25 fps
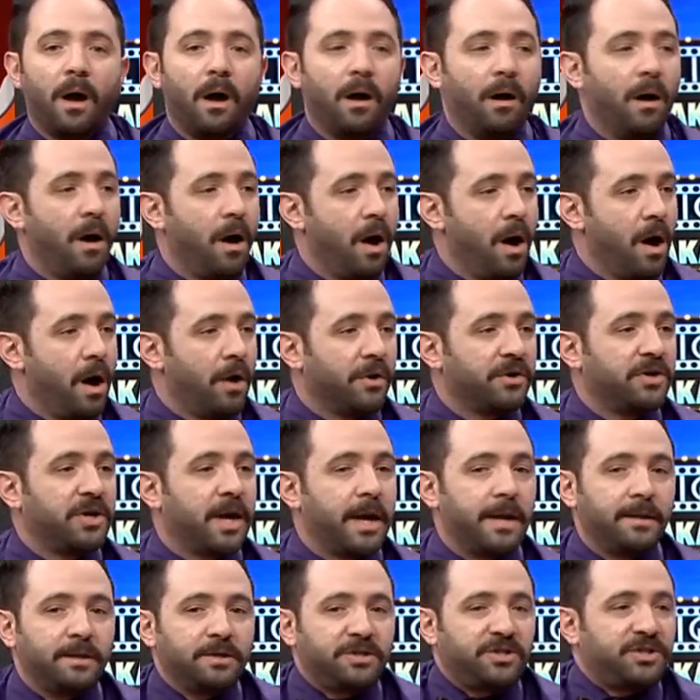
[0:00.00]
huzurunu Oo,
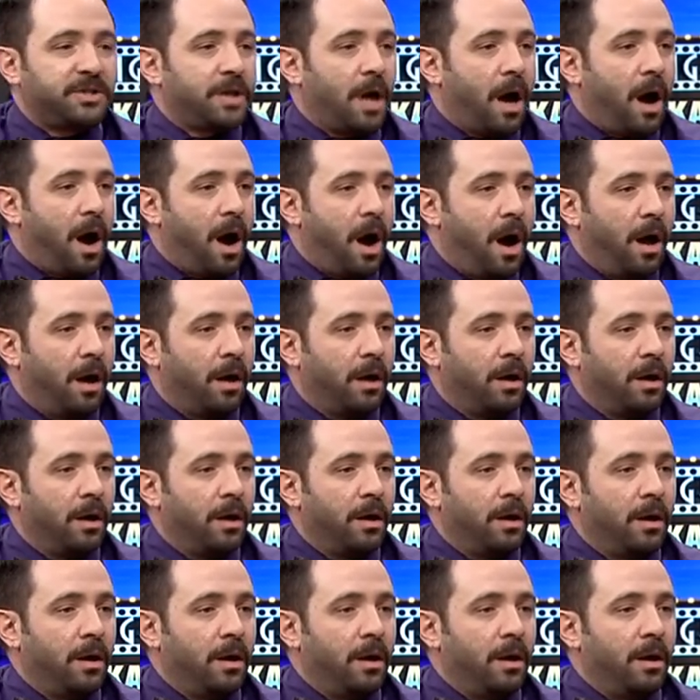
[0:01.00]
yaşamış. Geniş ya.
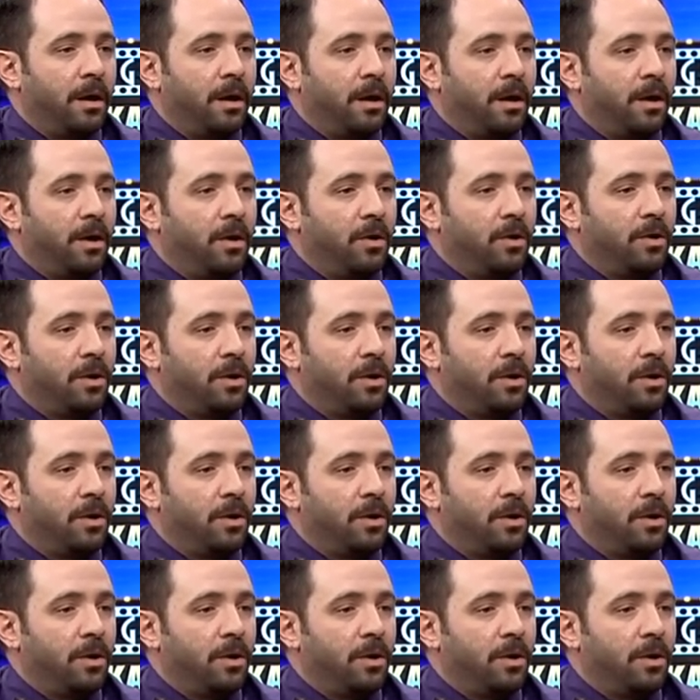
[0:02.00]
Kavuşamayan